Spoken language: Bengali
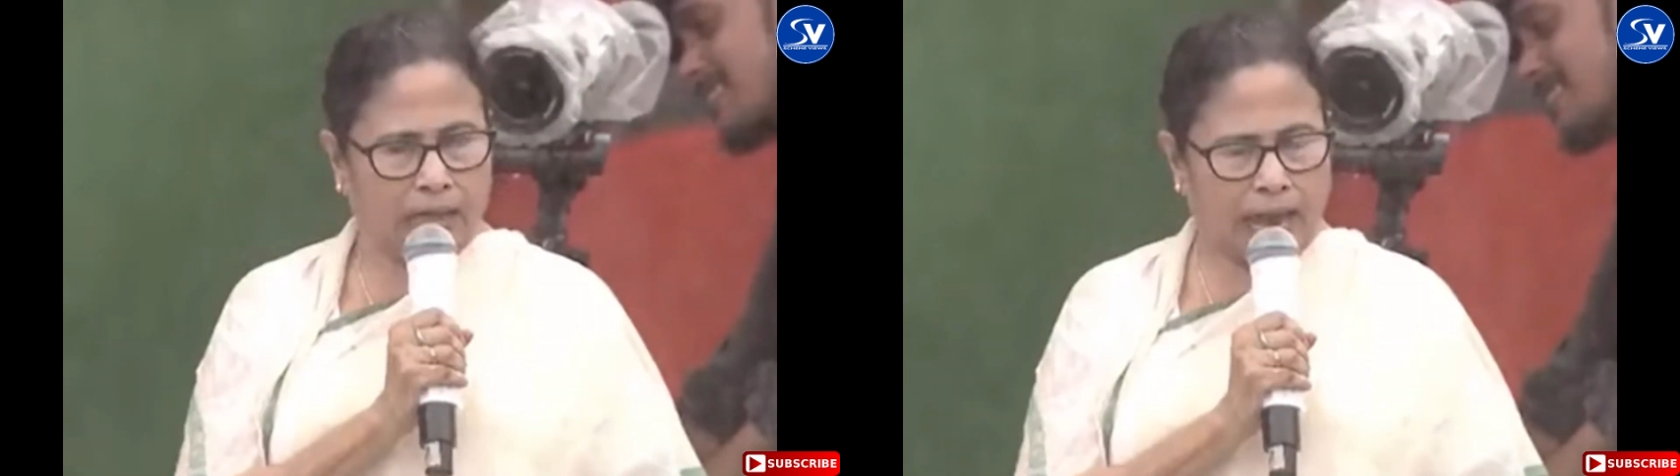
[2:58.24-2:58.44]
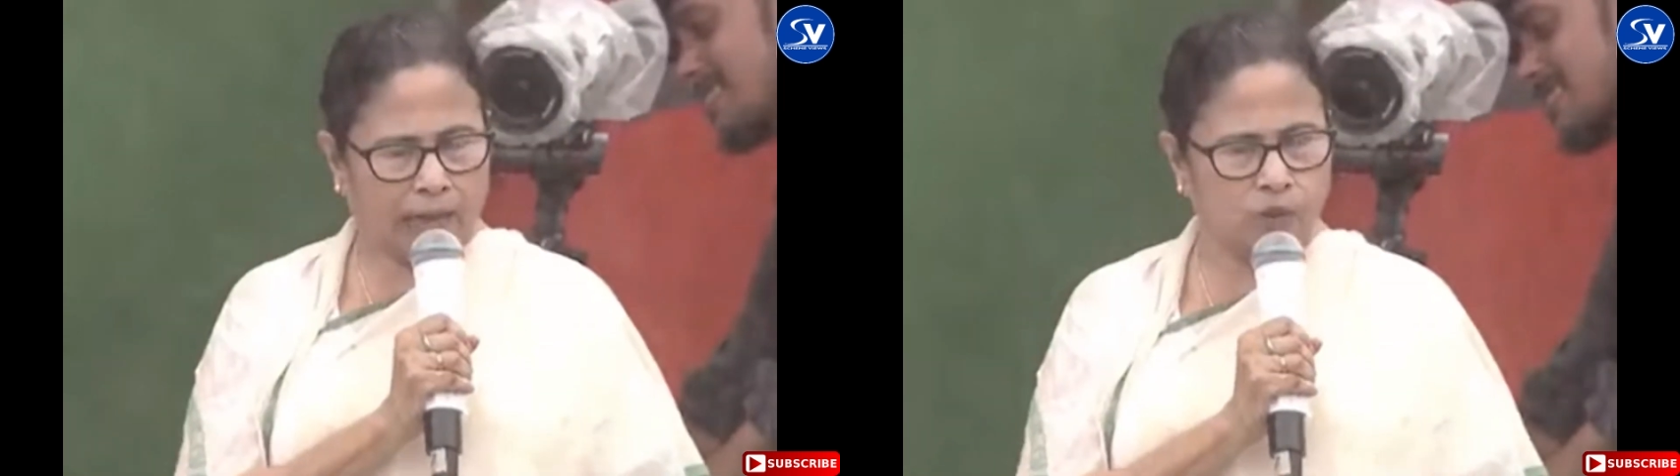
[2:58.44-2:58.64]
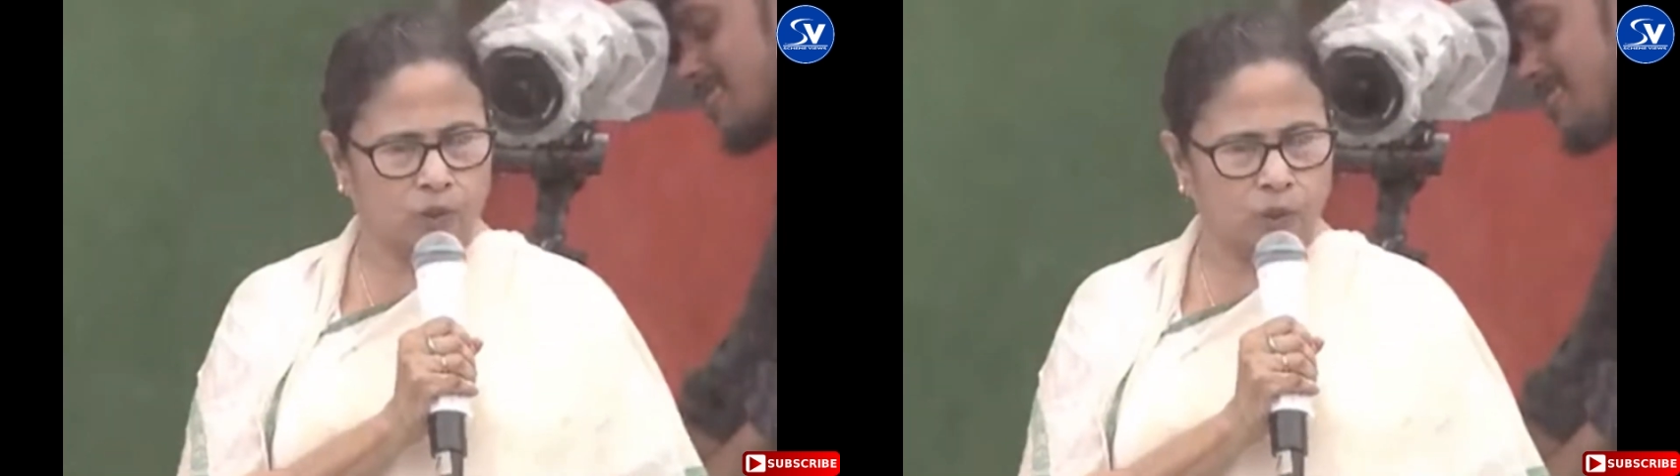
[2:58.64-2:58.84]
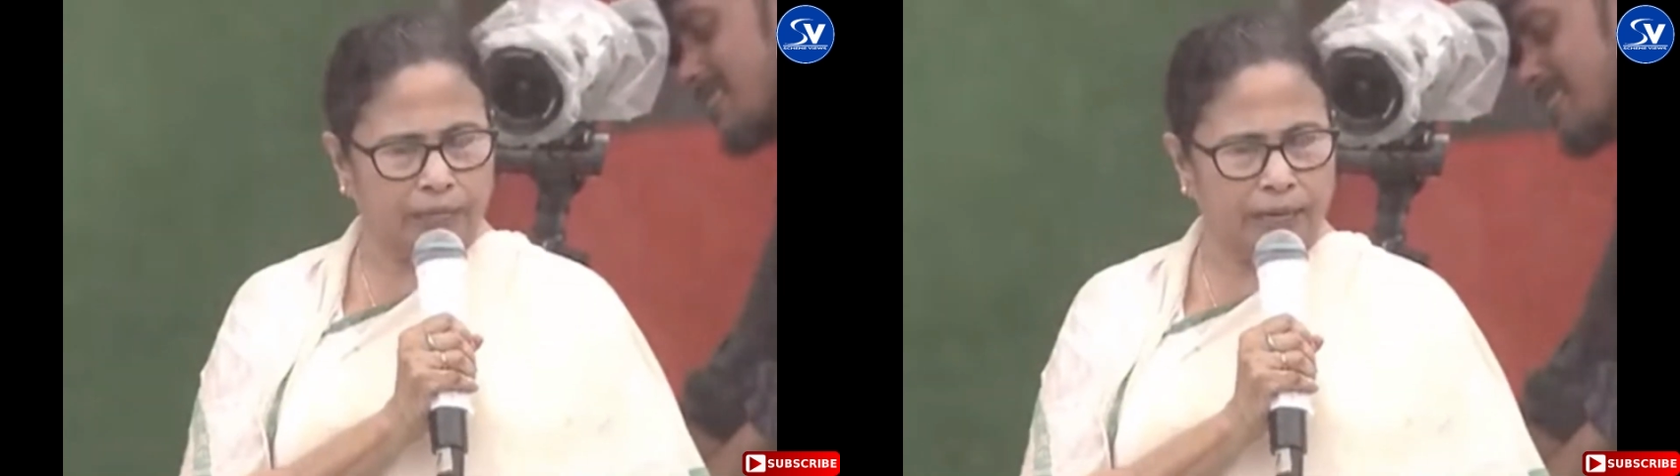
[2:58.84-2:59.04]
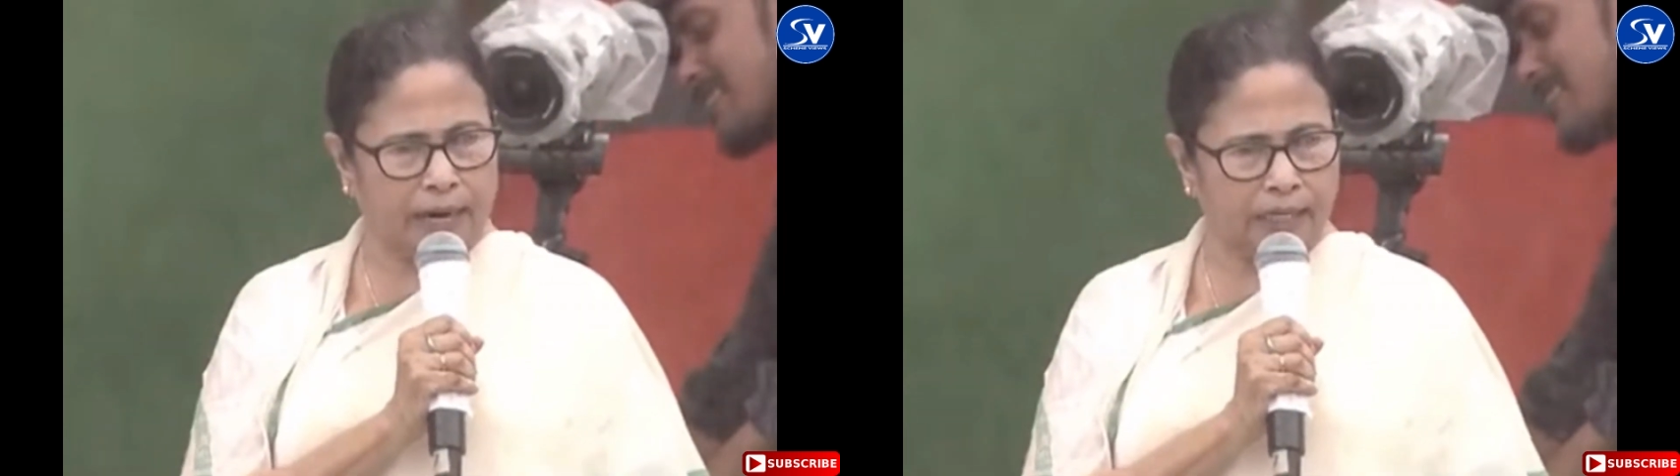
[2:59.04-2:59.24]
একশো
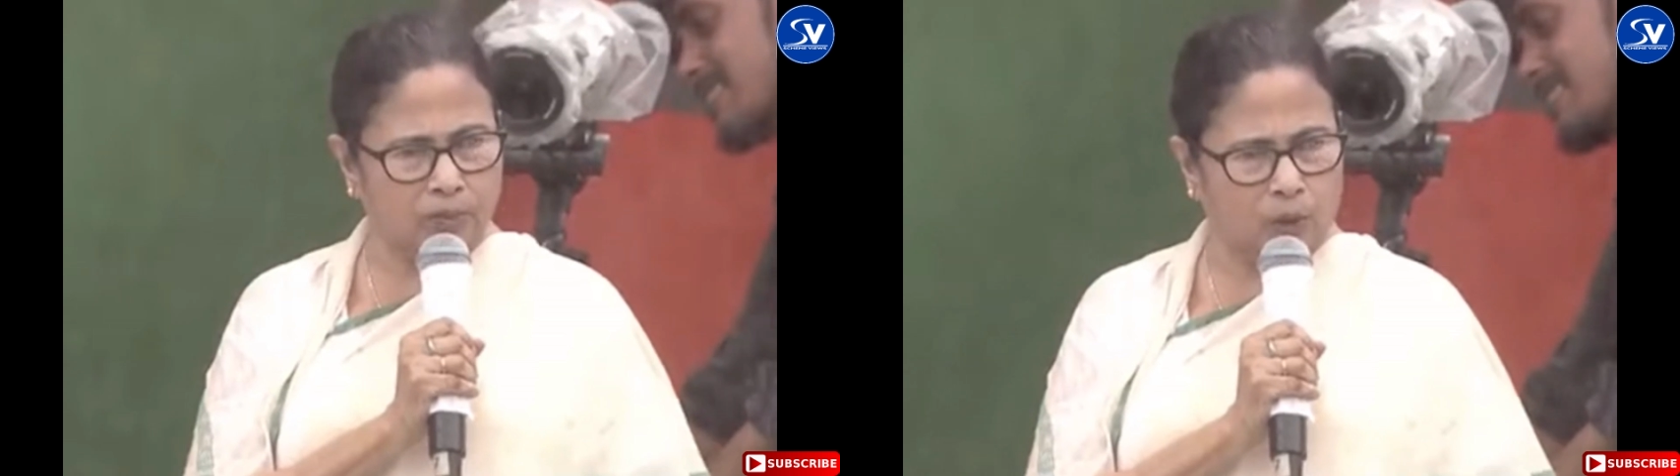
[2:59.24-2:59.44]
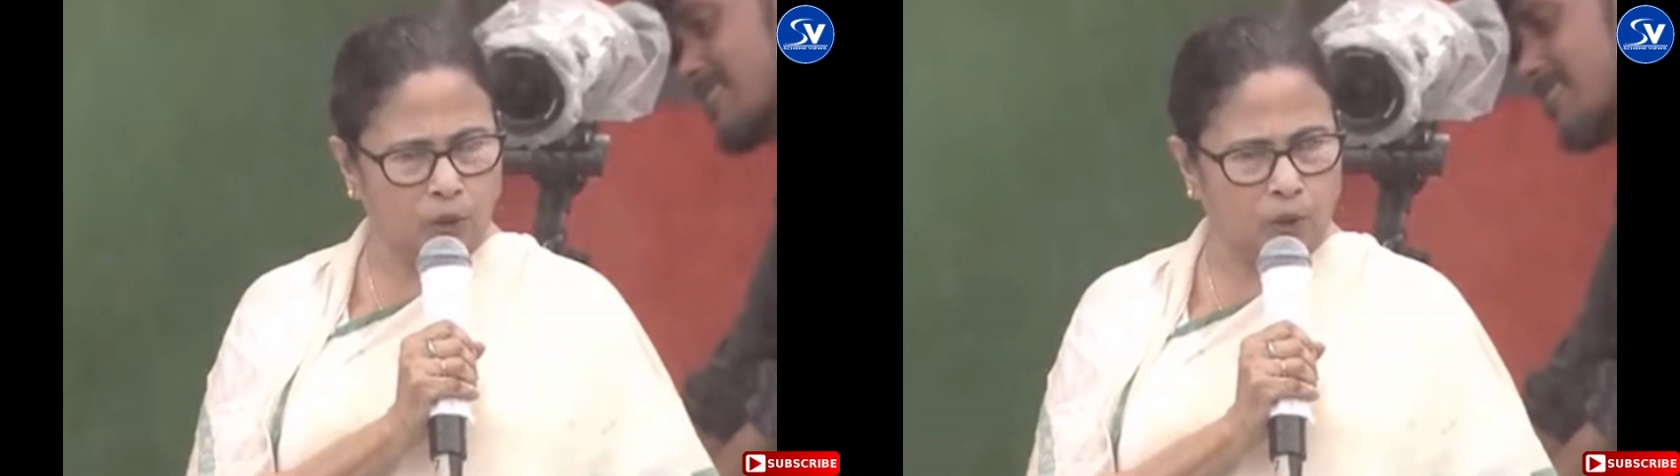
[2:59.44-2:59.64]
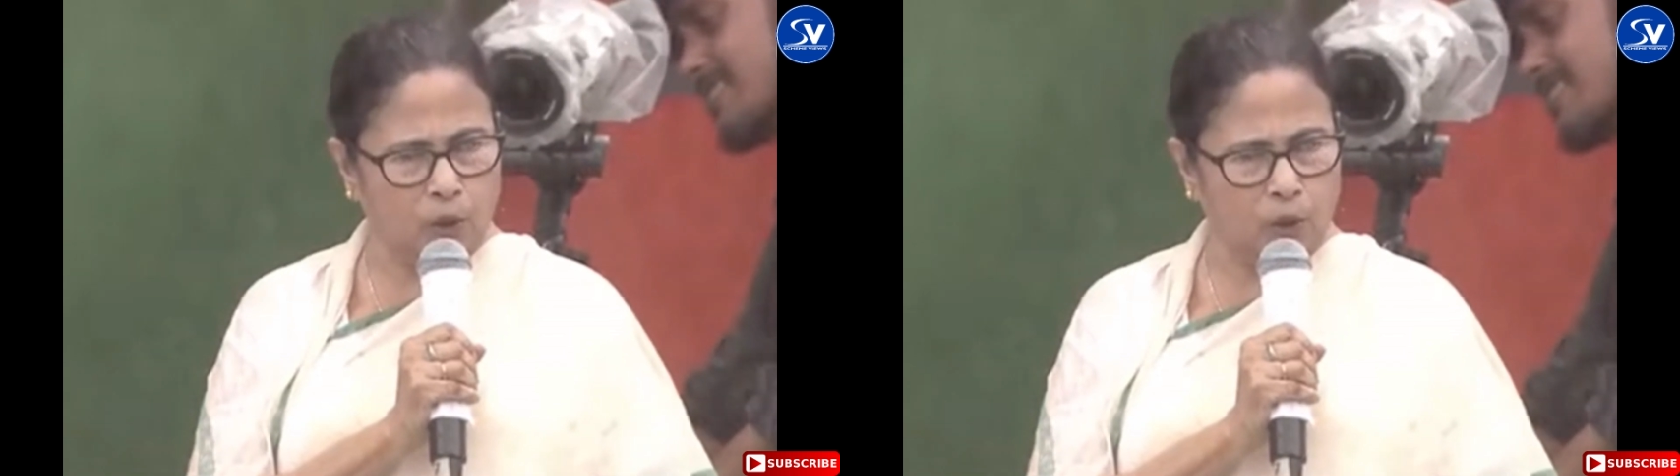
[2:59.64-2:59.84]
দিনের কাজ বন্ধ